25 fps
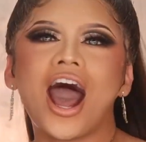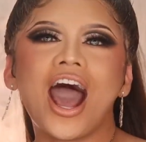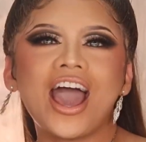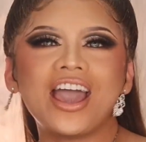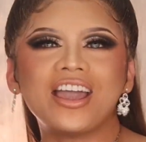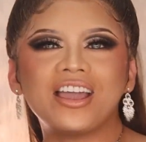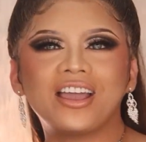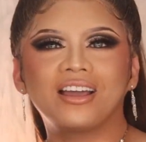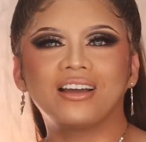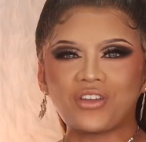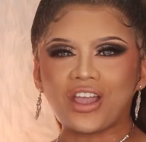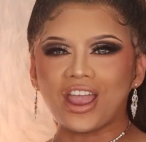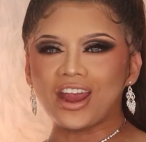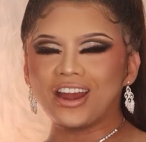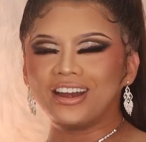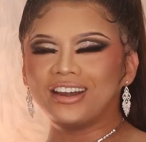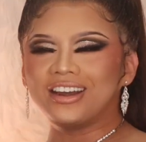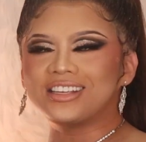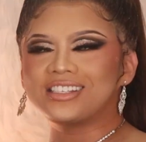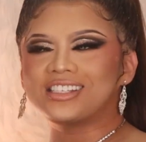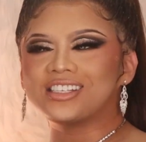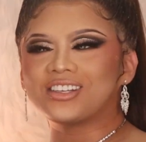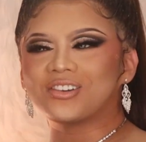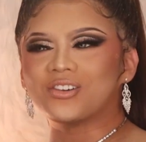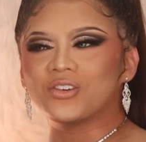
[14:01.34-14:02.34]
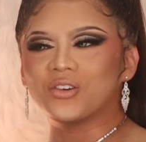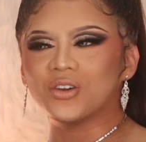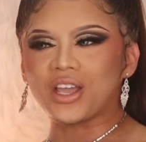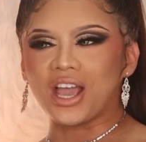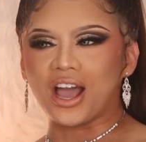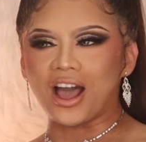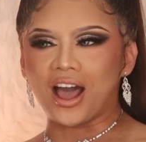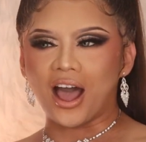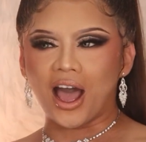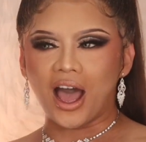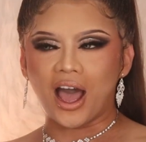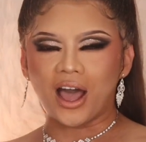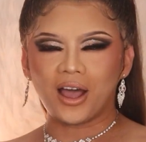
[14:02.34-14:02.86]
Ay, masaya si
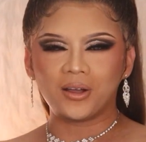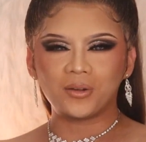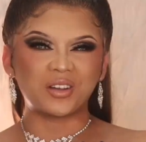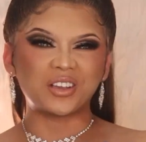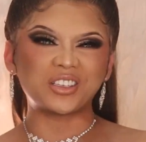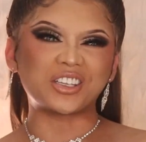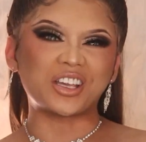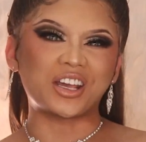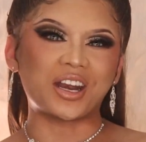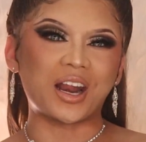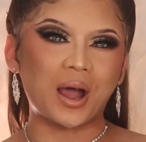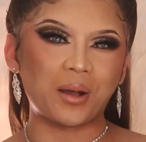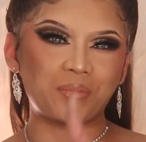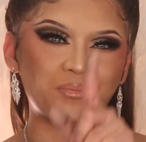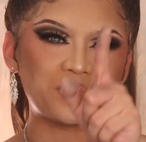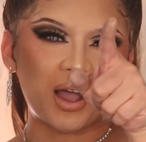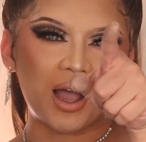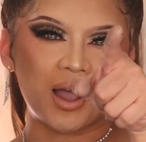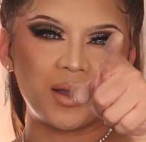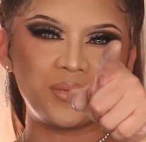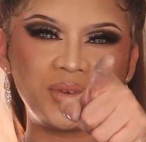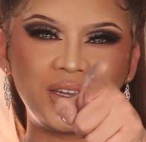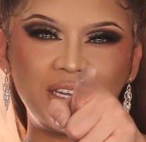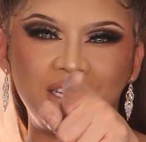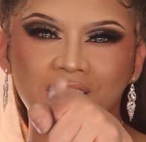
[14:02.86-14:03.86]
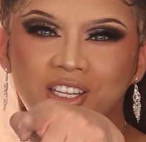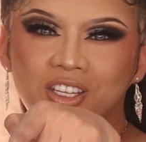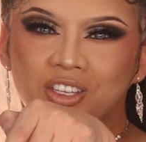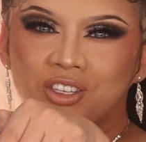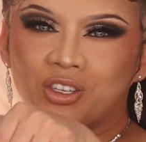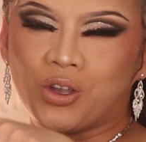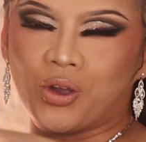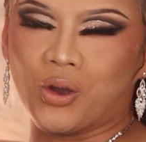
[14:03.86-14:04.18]
kuya. Masarap, aminin